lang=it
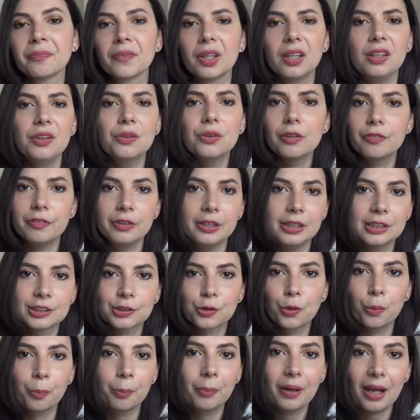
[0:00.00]
io
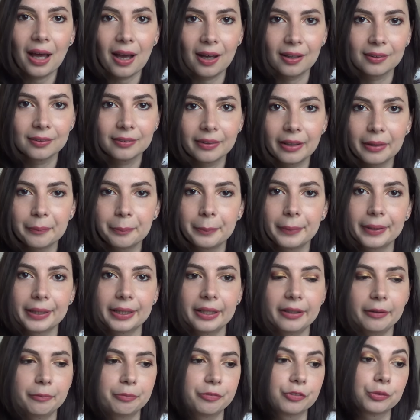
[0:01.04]
definisco blanda
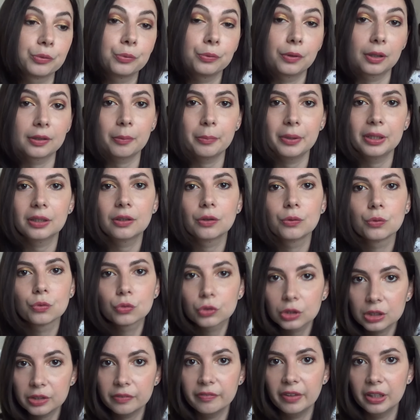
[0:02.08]
perché fortunatamente
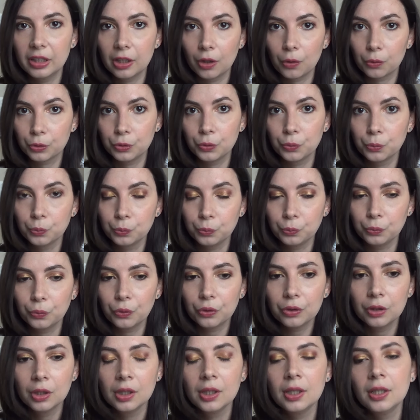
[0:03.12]
non si vede a occhio
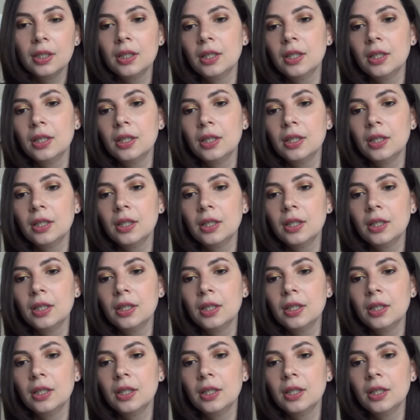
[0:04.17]
nudo